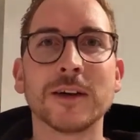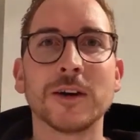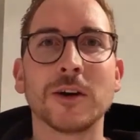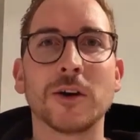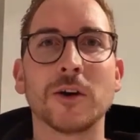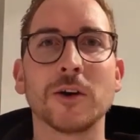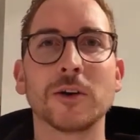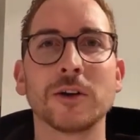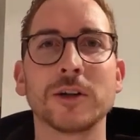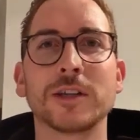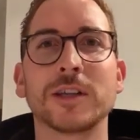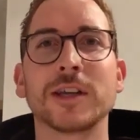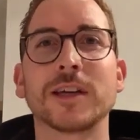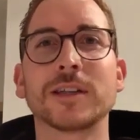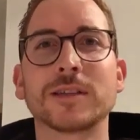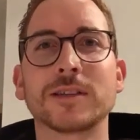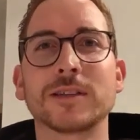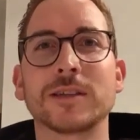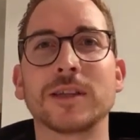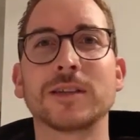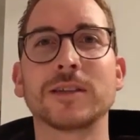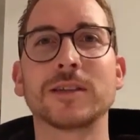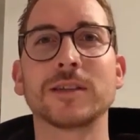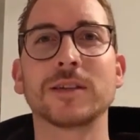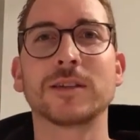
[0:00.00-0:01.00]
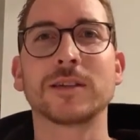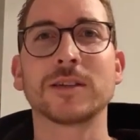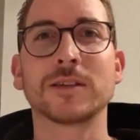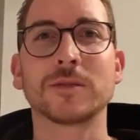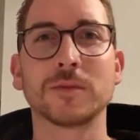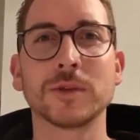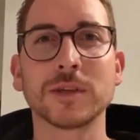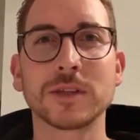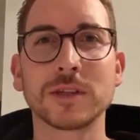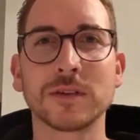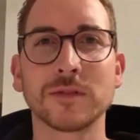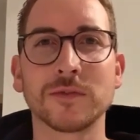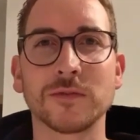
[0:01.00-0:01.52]
Und jetzt setze ich das
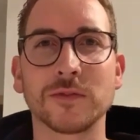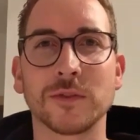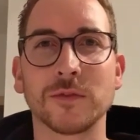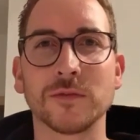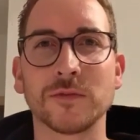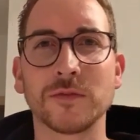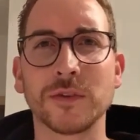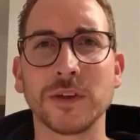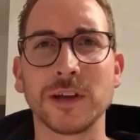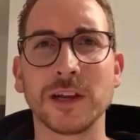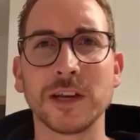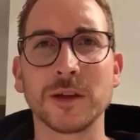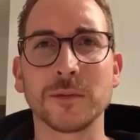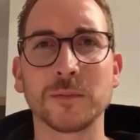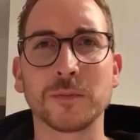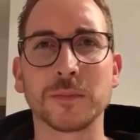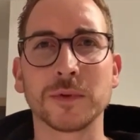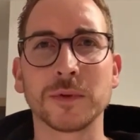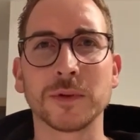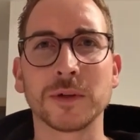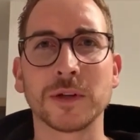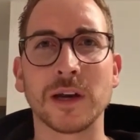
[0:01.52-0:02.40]
Wissen von Philipp